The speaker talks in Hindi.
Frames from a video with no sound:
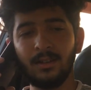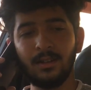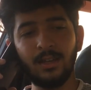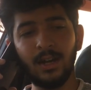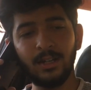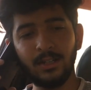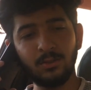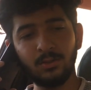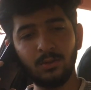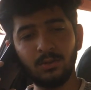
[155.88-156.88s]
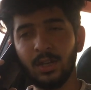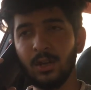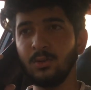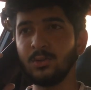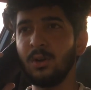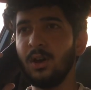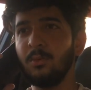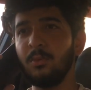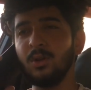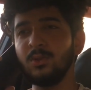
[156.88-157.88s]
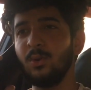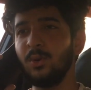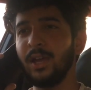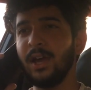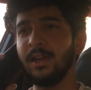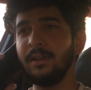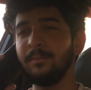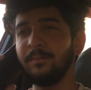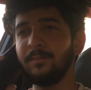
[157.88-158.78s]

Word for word: नहीं आंटी उसको देखो थोड़ा बहुत हो गया है